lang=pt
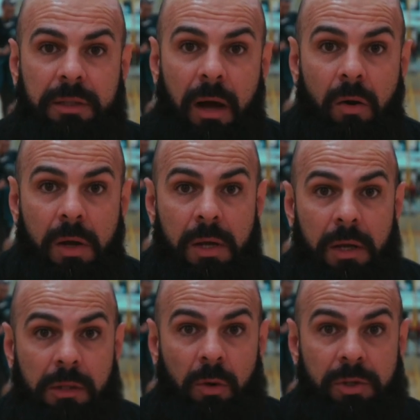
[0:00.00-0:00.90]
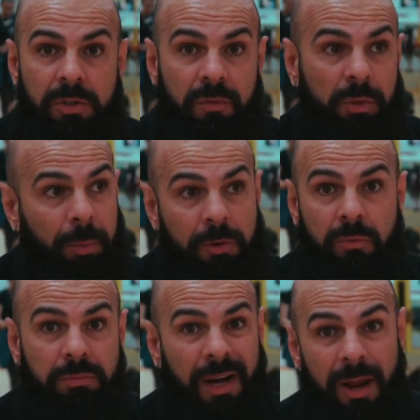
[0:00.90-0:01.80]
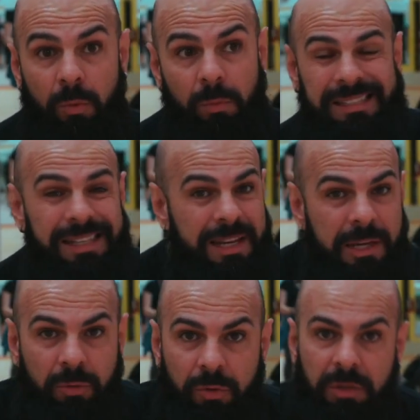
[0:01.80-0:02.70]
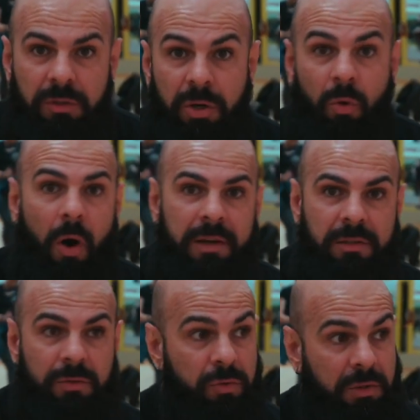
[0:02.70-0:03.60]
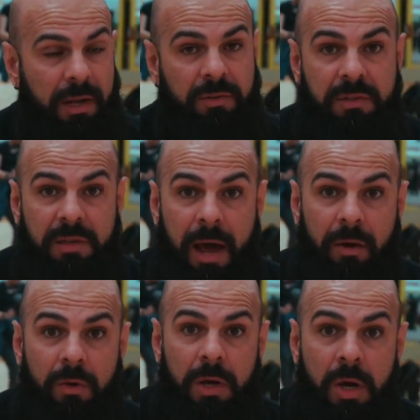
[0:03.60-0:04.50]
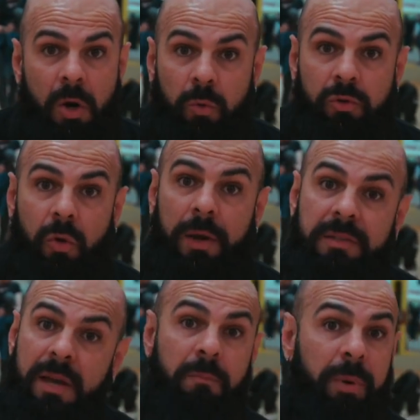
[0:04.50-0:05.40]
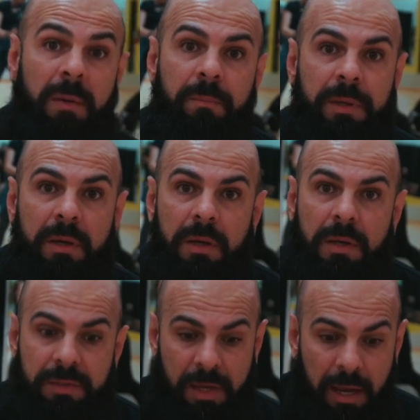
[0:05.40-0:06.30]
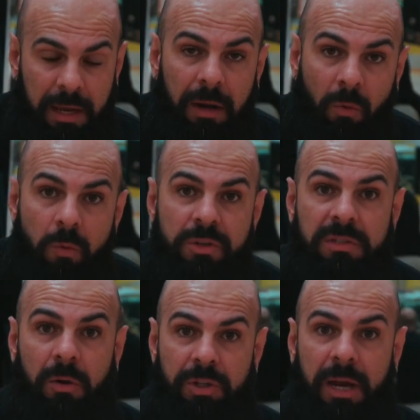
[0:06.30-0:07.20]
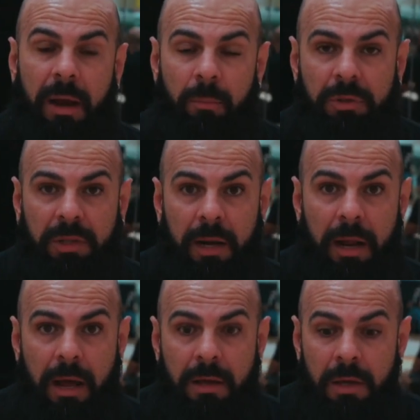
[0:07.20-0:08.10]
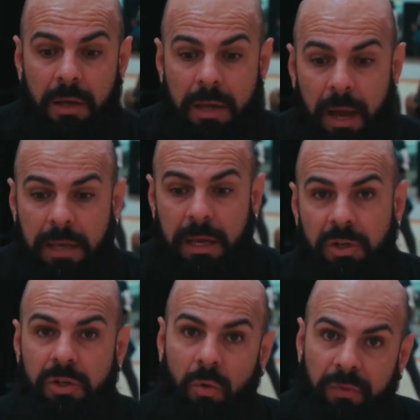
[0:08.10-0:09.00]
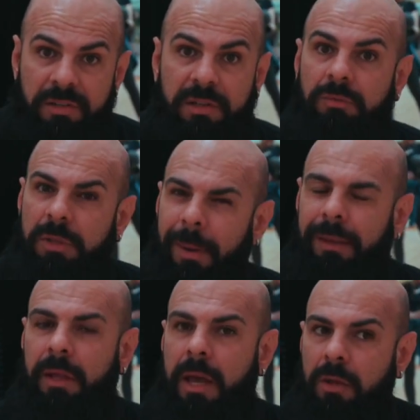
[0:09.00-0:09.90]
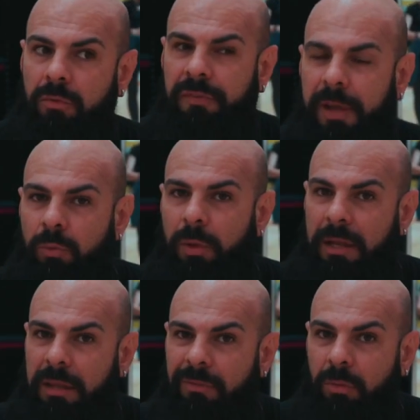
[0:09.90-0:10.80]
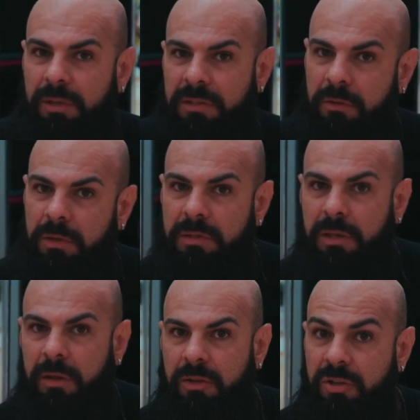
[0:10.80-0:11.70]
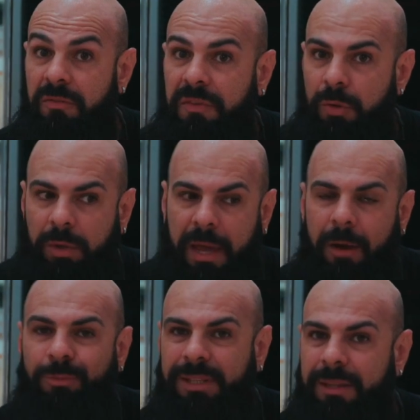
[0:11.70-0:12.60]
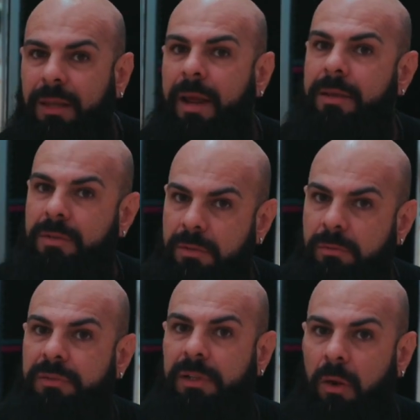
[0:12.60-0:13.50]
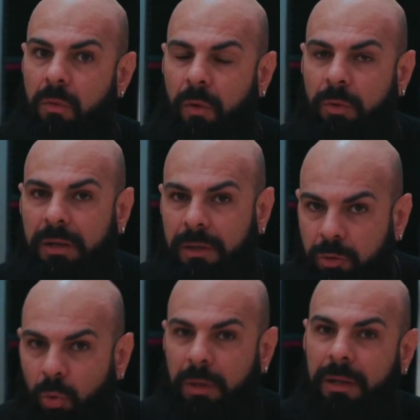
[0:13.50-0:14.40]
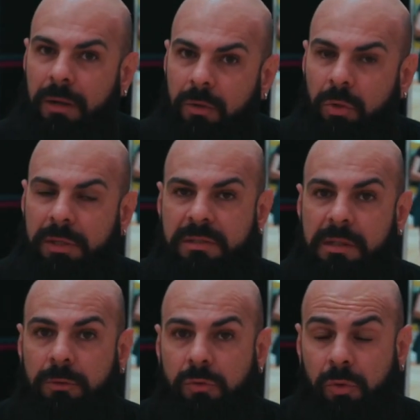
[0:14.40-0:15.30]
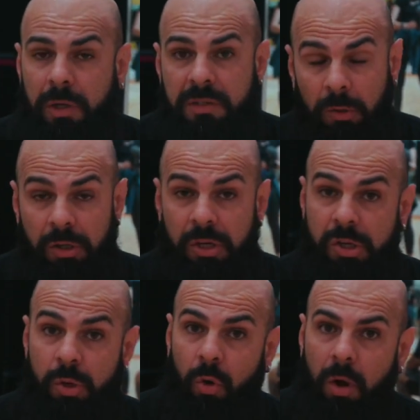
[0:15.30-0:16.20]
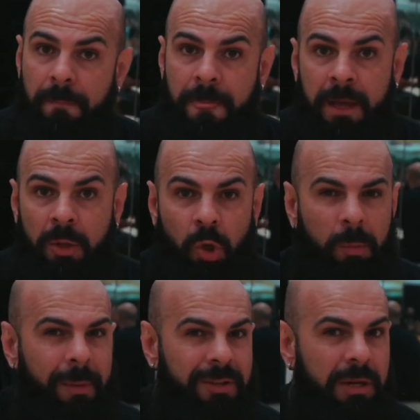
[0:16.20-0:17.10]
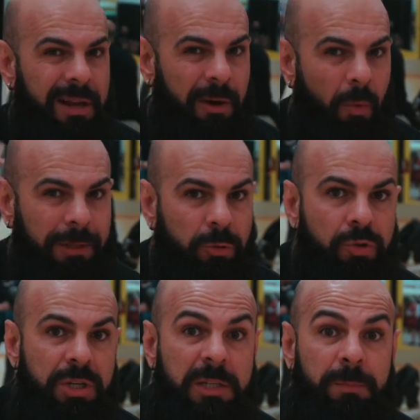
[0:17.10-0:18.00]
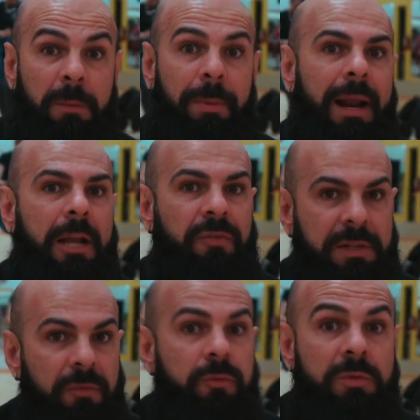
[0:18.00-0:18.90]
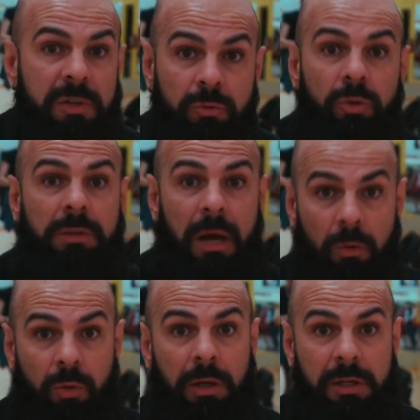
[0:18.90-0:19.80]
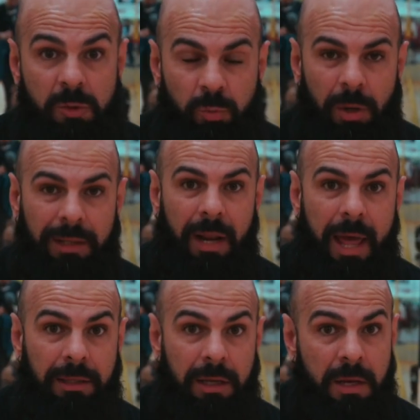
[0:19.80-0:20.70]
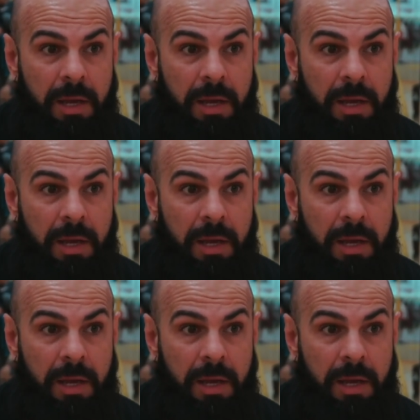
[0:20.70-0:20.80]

e tal tal. Então a gente viu depois de um treino sinistro de costas que os três fizeram, os dois sem pump sem aquela condição de quem acabou de treinar. E aí a gente conversando, debatendo, vendo o que estava acontecendo, a gente, a gente, viu que era o T3, o vilão, que foi quando ele entrou que declinou a densidade dos dois. Então a gente tirou, normalmente ele leva quatro dias para ele parar de fazer função total no organismo do atleta.